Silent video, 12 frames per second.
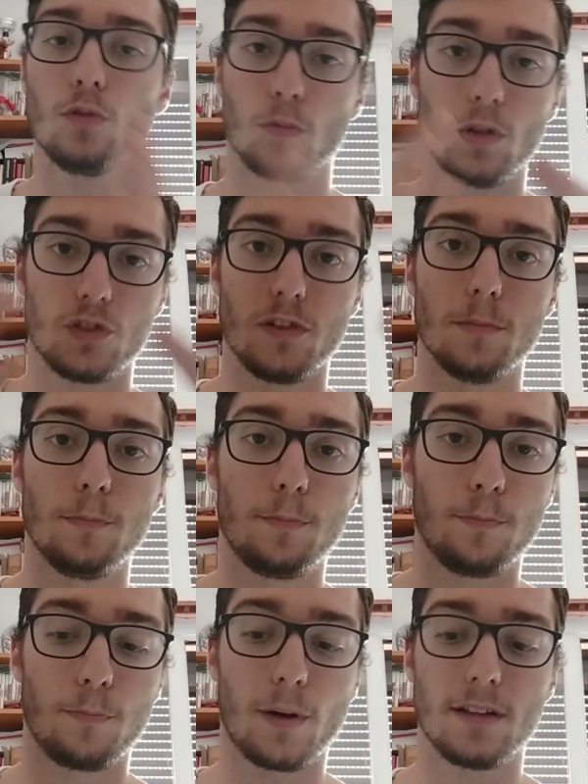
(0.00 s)
Donc moi je vais
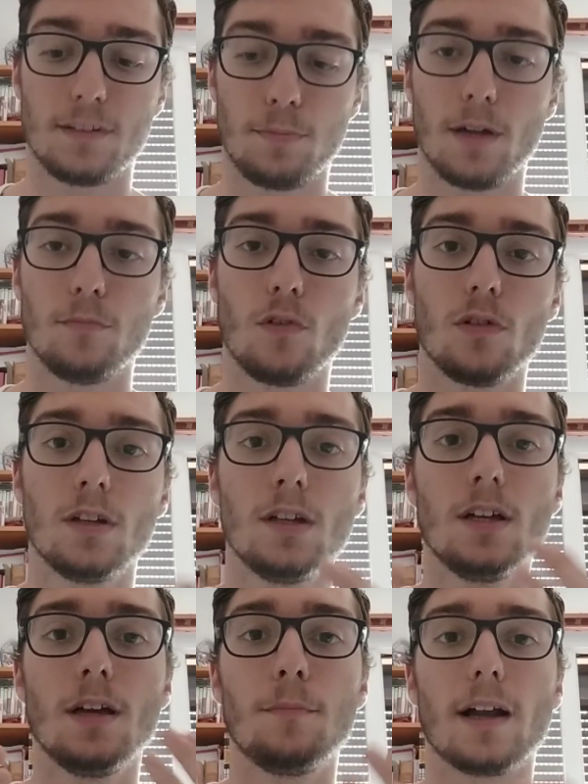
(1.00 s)
principalement
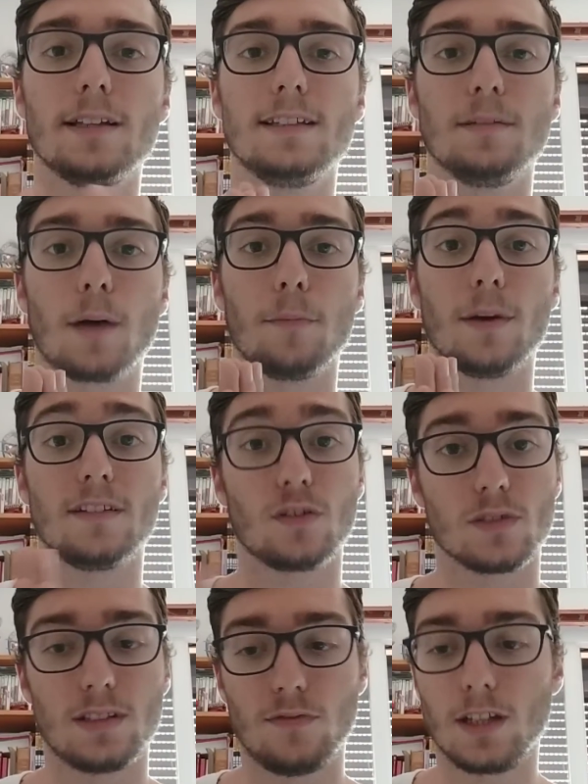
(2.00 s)
parler des prépas
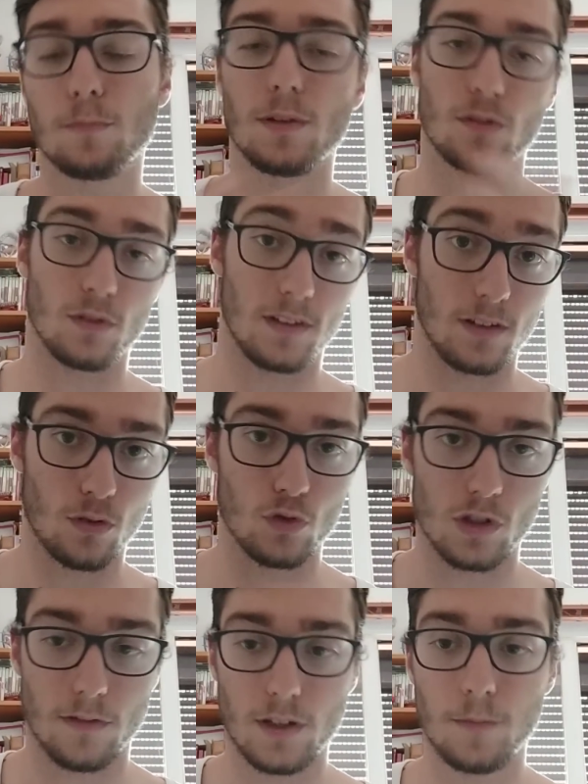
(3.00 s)
scientifiques parce que c'est ce que
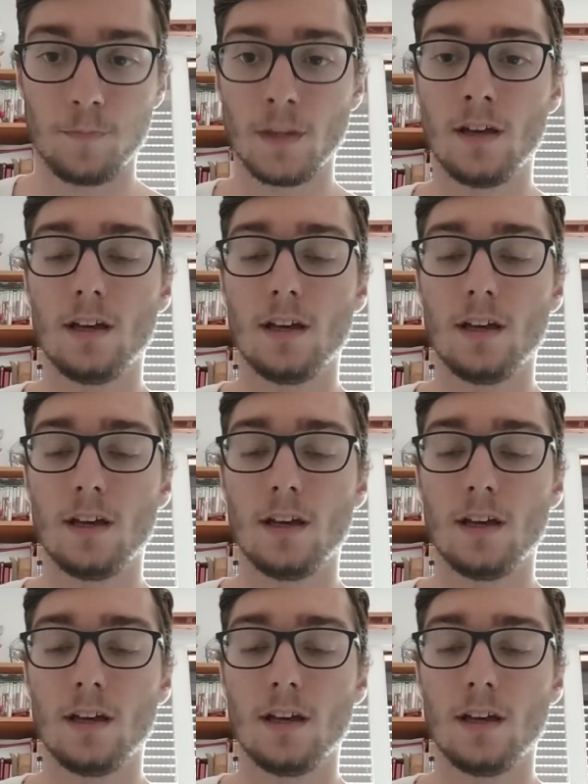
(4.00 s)
j'ai fait